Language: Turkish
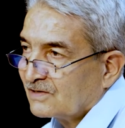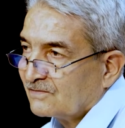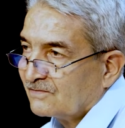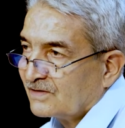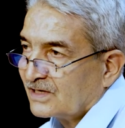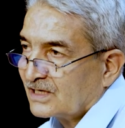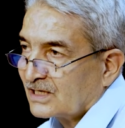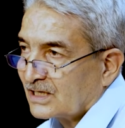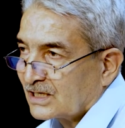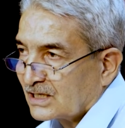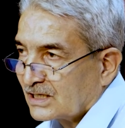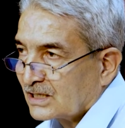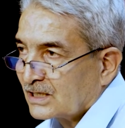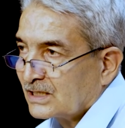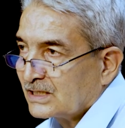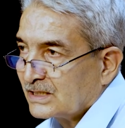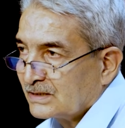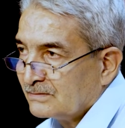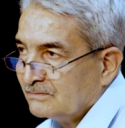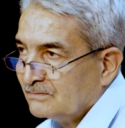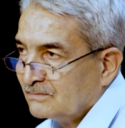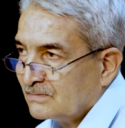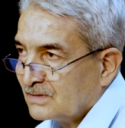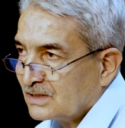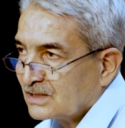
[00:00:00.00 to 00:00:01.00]
Veya
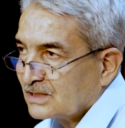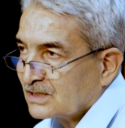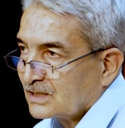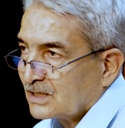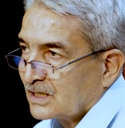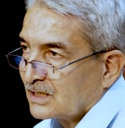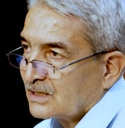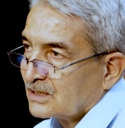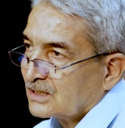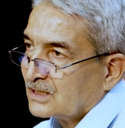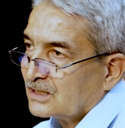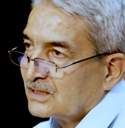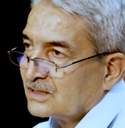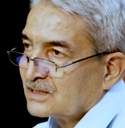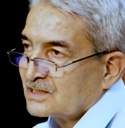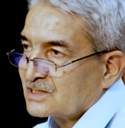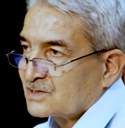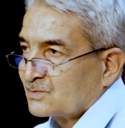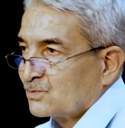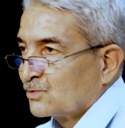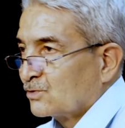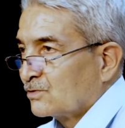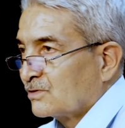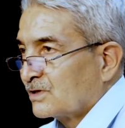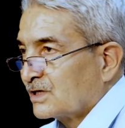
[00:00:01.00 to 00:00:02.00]
alim Allah'ın
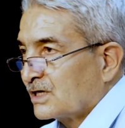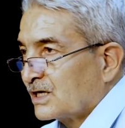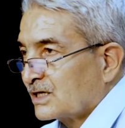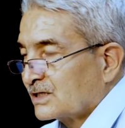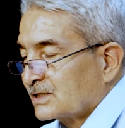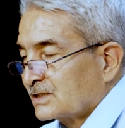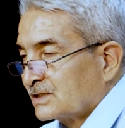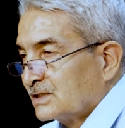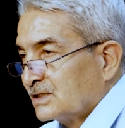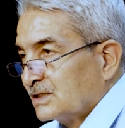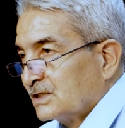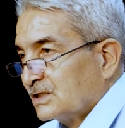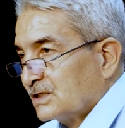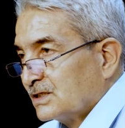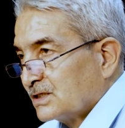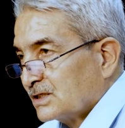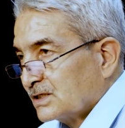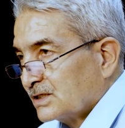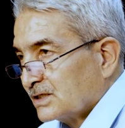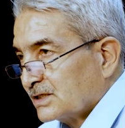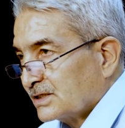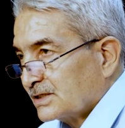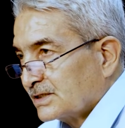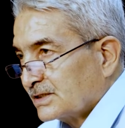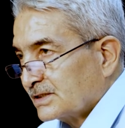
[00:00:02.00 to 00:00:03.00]
ismi olarak
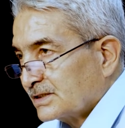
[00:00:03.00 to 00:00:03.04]
e,